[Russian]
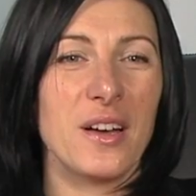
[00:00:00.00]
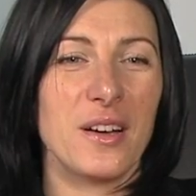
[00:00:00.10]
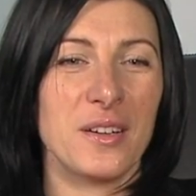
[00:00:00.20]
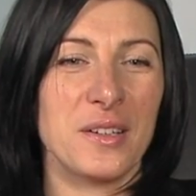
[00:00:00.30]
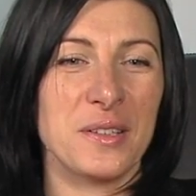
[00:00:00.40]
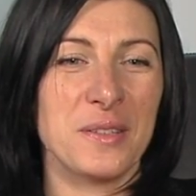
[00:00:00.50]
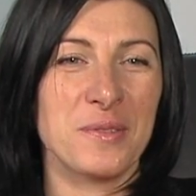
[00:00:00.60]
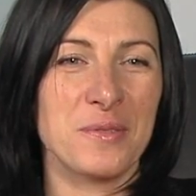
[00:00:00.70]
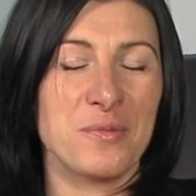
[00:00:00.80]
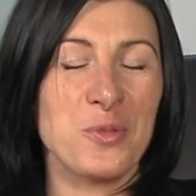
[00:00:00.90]
а,
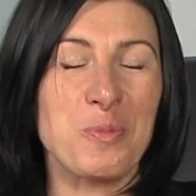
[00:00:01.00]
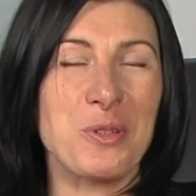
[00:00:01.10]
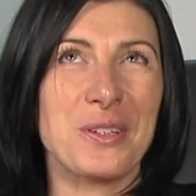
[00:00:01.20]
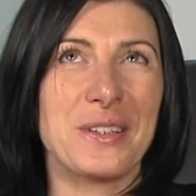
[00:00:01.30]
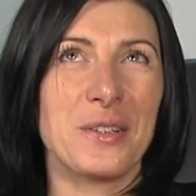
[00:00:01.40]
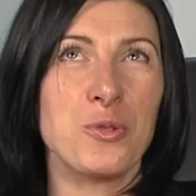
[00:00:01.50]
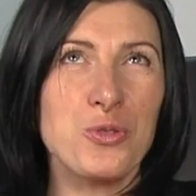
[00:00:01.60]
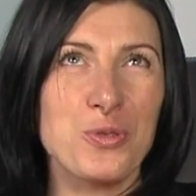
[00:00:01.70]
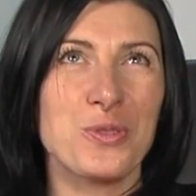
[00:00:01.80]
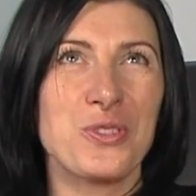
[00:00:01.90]
ну, во-первых, это
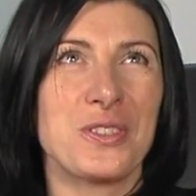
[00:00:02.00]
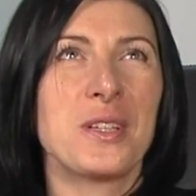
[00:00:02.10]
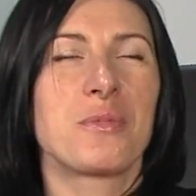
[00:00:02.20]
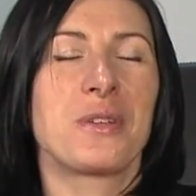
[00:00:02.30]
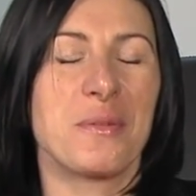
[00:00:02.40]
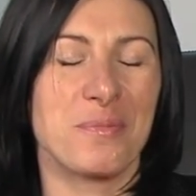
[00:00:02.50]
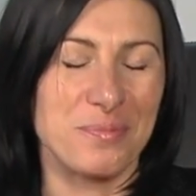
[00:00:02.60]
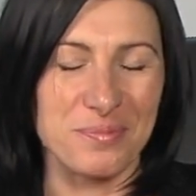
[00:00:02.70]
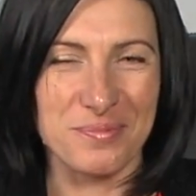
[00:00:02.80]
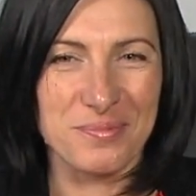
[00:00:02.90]
ночью случилось, да, я
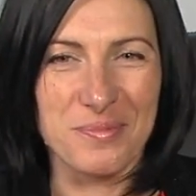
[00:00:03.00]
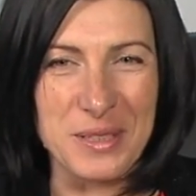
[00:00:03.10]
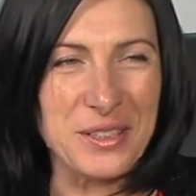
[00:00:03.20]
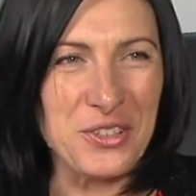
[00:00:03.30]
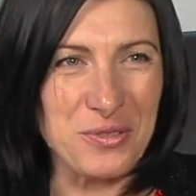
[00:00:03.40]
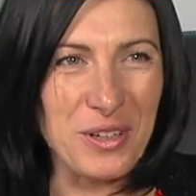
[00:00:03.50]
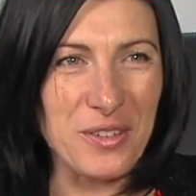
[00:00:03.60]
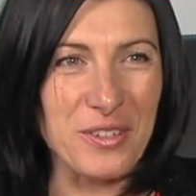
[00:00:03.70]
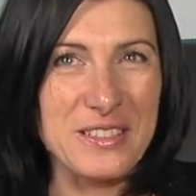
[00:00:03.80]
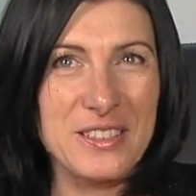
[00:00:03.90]

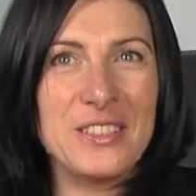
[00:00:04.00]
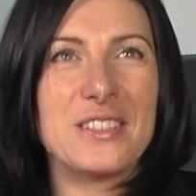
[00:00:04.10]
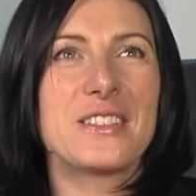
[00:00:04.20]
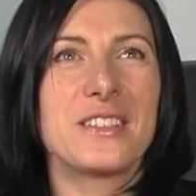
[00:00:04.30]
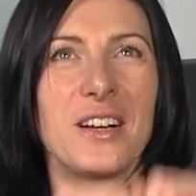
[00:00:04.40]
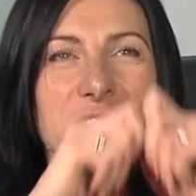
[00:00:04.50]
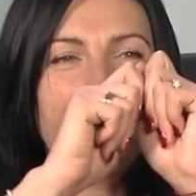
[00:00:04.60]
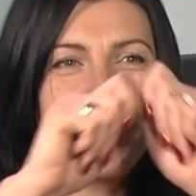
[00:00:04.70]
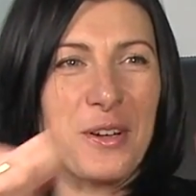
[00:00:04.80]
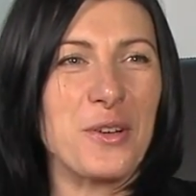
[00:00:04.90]
переночевала в гостинице,
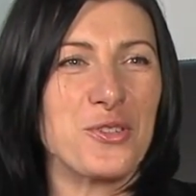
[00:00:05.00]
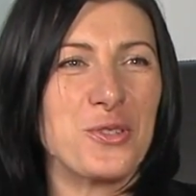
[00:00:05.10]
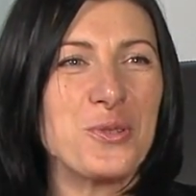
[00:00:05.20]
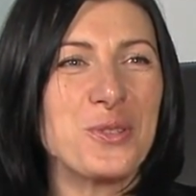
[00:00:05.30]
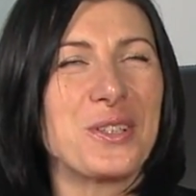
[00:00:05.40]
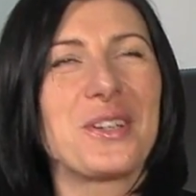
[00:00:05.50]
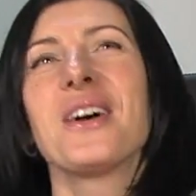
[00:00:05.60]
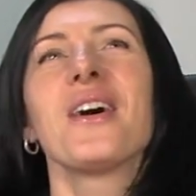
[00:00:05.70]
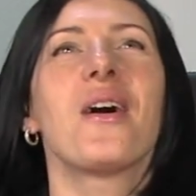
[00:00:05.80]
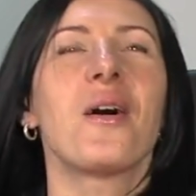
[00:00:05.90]
открываю шторы,
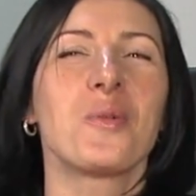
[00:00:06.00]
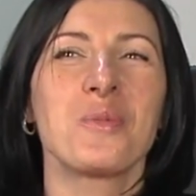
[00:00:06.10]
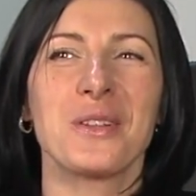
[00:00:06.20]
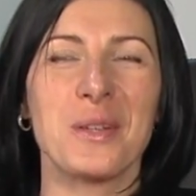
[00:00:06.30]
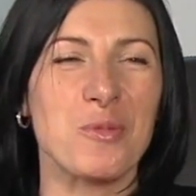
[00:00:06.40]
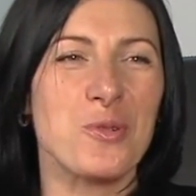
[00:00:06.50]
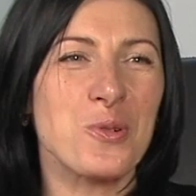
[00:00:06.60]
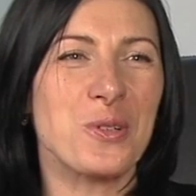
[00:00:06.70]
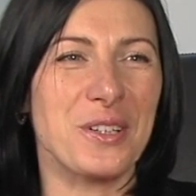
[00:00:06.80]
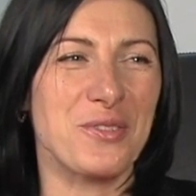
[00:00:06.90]
а у меня там
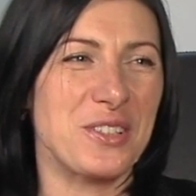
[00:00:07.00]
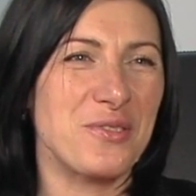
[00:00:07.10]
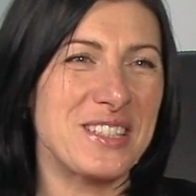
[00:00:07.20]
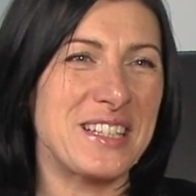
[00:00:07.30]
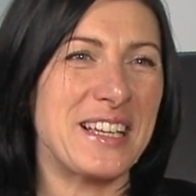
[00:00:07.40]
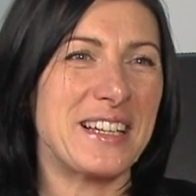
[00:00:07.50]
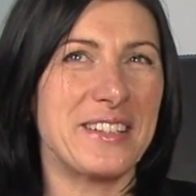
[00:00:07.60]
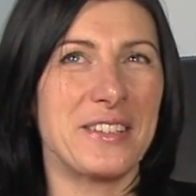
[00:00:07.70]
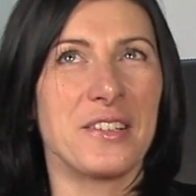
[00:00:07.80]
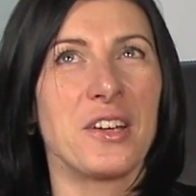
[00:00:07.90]
горы все в
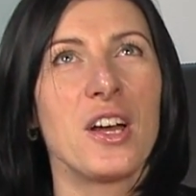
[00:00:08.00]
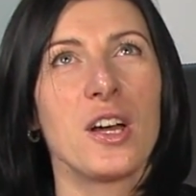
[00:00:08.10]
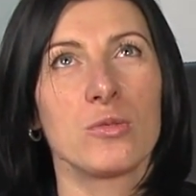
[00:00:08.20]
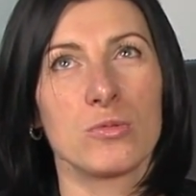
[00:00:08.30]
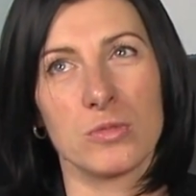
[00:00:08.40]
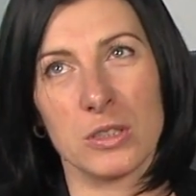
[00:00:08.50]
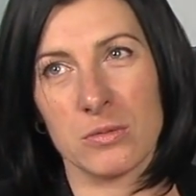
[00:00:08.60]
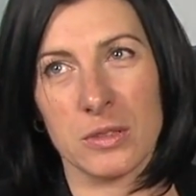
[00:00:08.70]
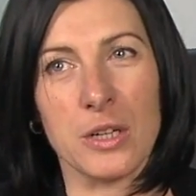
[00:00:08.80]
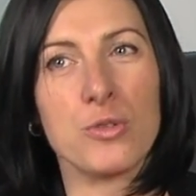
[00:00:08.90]
зелени, ну,
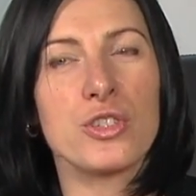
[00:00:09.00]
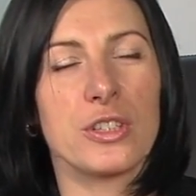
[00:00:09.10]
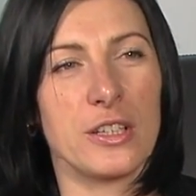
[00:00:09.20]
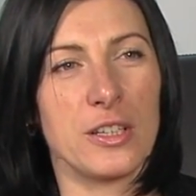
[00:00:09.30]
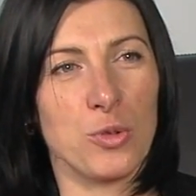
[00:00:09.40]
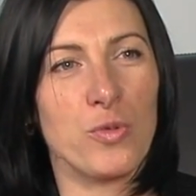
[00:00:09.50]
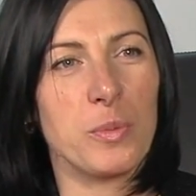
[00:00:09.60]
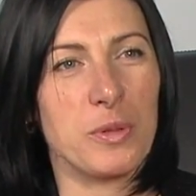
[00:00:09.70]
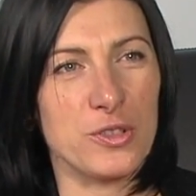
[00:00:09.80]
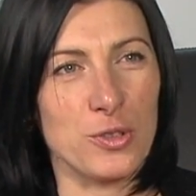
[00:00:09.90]
хорошие такие
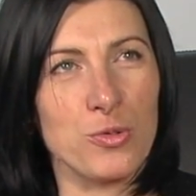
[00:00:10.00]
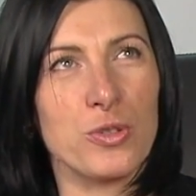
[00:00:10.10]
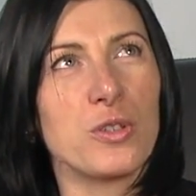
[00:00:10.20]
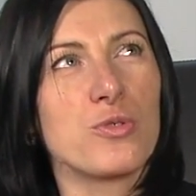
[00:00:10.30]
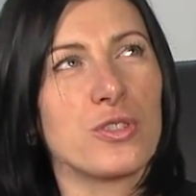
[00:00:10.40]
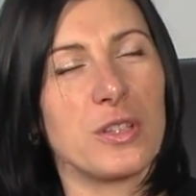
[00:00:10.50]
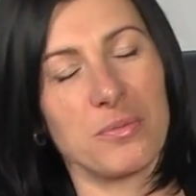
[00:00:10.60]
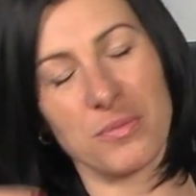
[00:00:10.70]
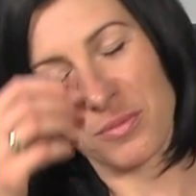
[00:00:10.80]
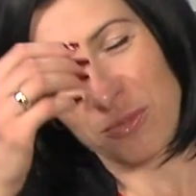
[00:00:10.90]
новые постройки уже
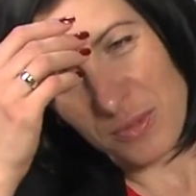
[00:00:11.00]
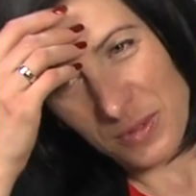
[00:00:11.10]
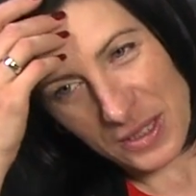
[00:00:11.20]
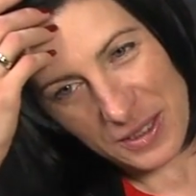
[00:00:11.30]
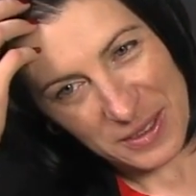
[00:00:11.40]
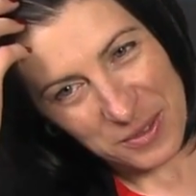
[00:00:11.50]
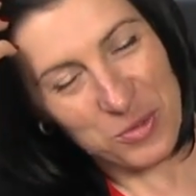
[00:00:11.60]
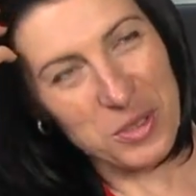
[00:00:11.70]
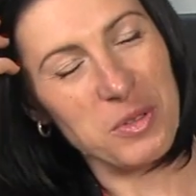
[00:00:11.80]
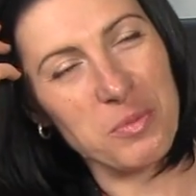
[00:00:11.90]
там, ну,
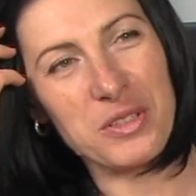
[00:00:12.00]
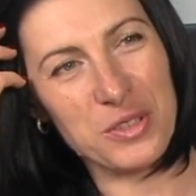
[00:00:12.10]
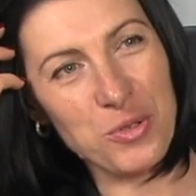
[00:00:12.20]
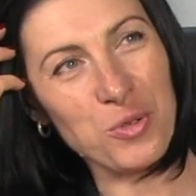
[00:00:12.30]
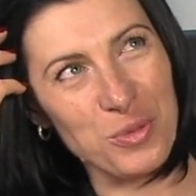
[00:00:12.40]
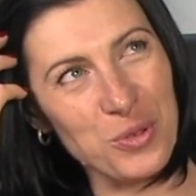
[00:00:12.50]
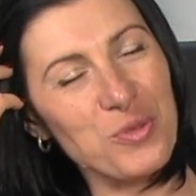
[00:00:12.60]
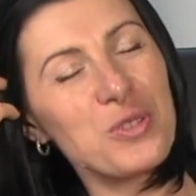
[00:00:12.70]
не небоскребы, но